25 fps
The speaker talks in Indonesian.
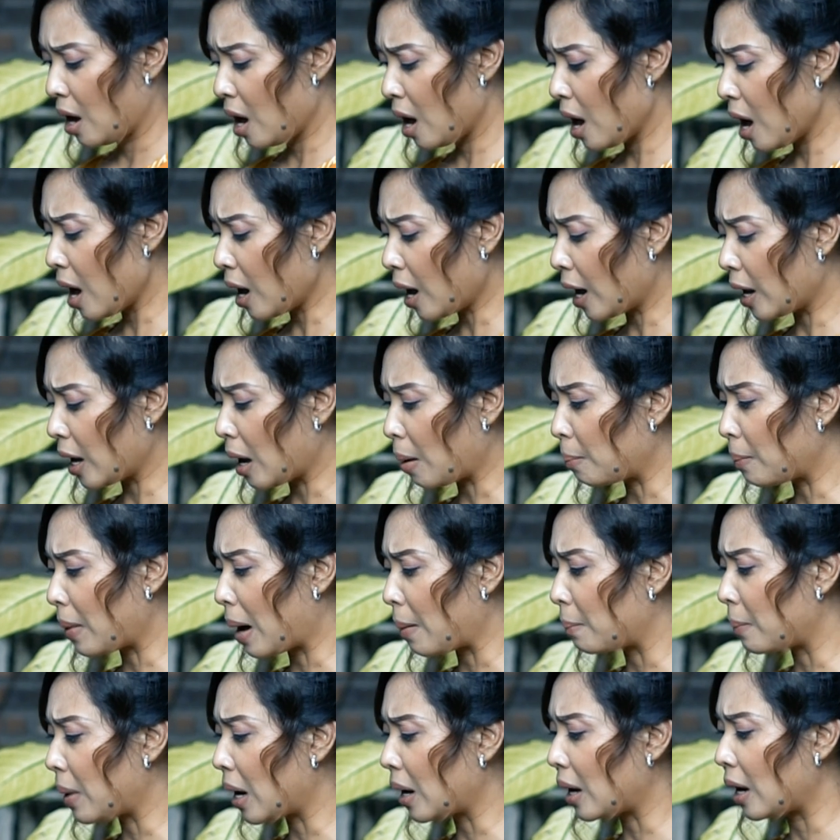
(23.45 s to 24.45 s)
ya kayak
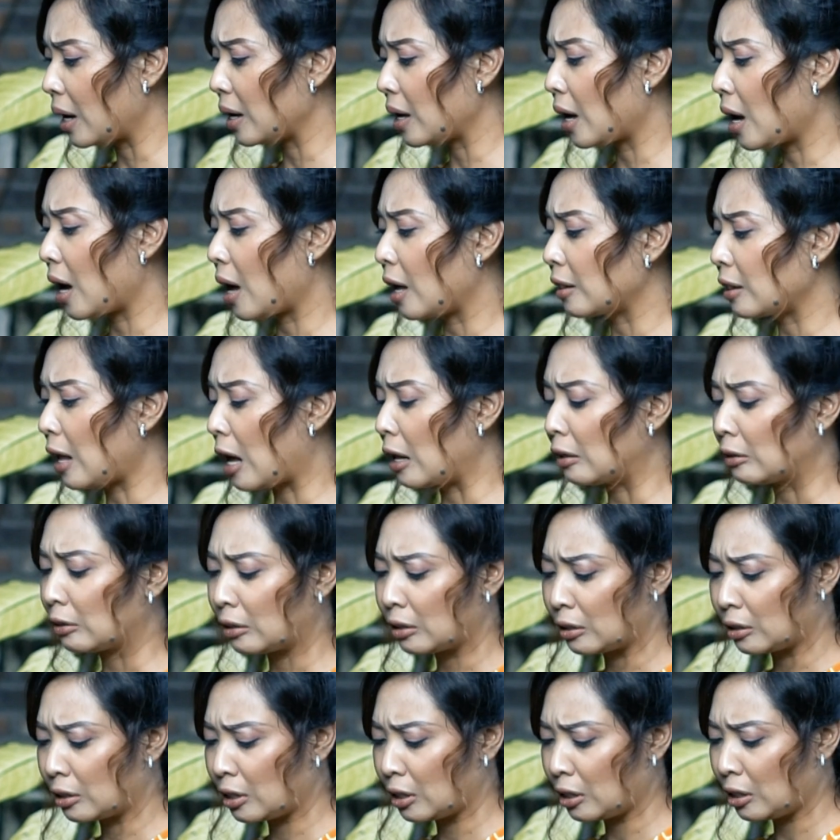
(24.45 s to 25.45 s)
emak-emak kayak
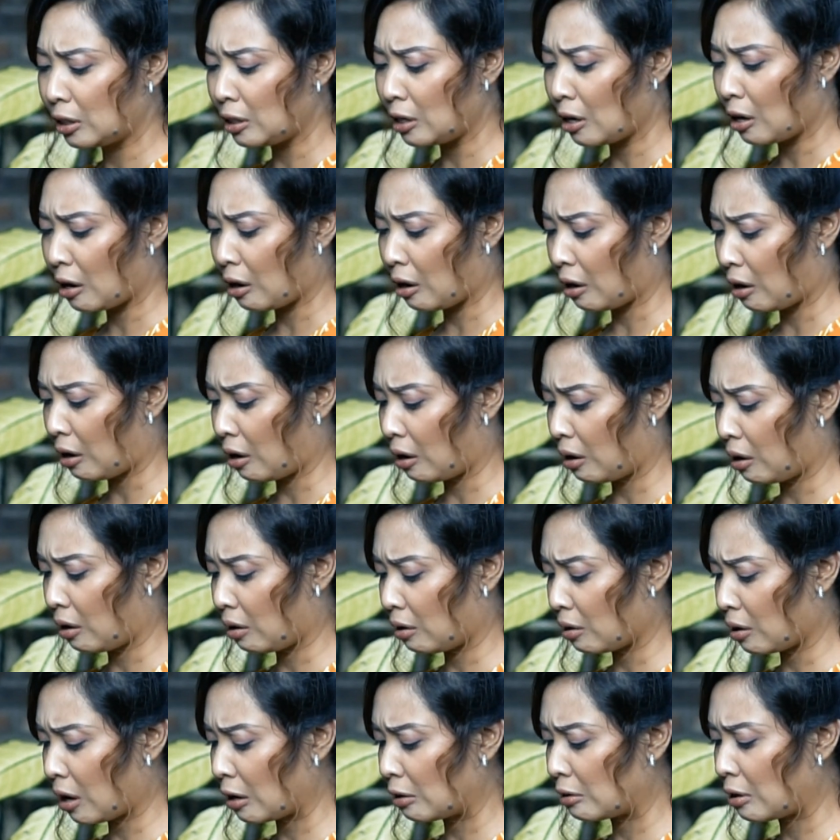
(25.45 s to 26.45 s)
tante gini ya
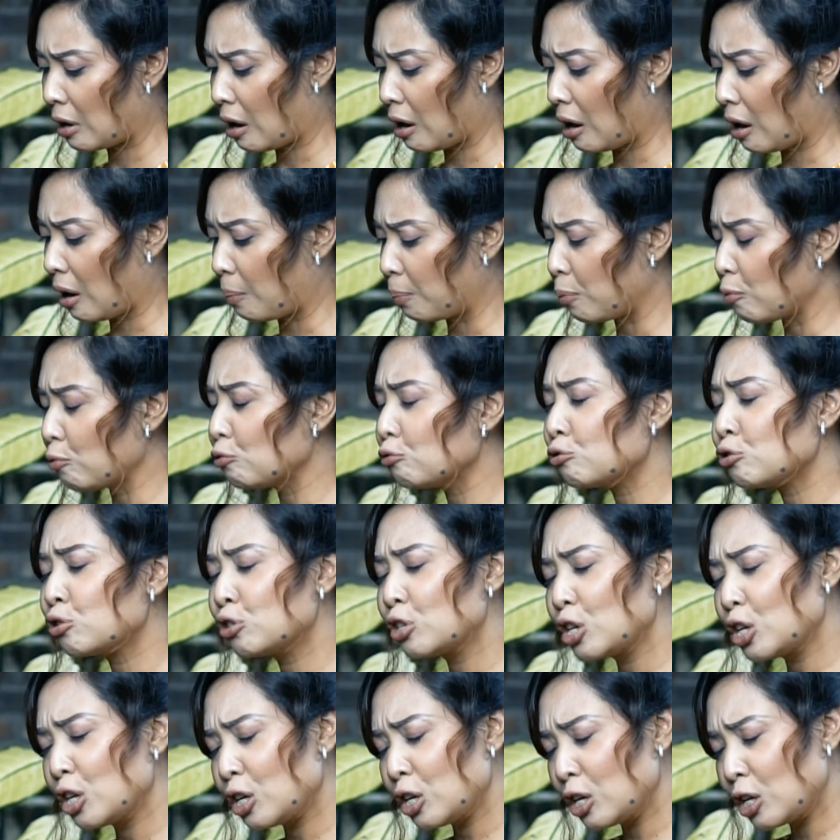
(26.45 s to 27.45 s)
rada
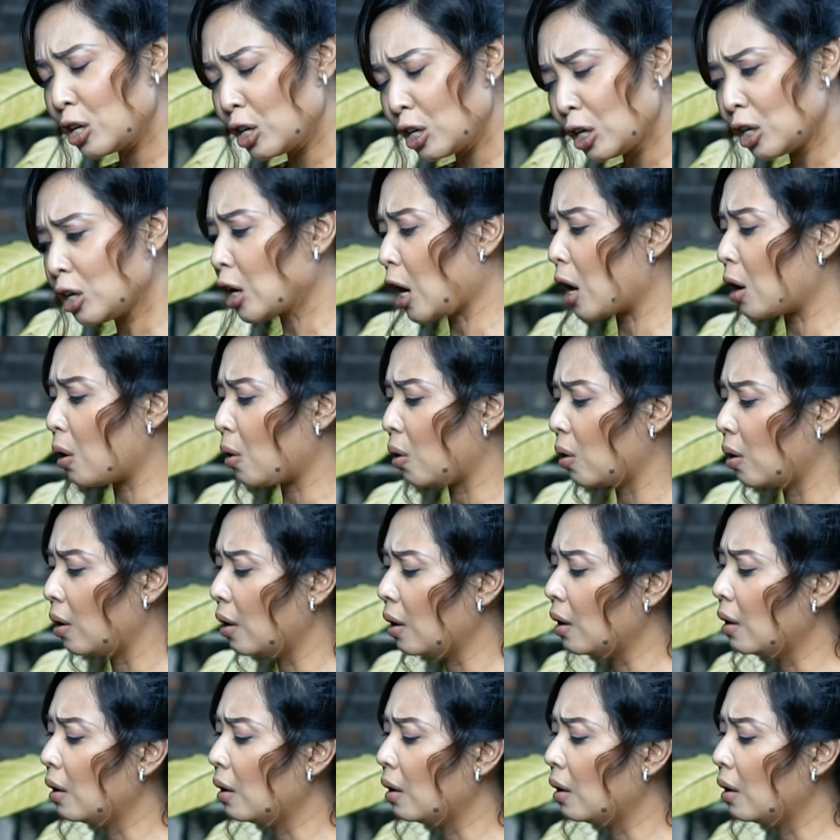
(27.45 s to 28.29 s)
pusing kalau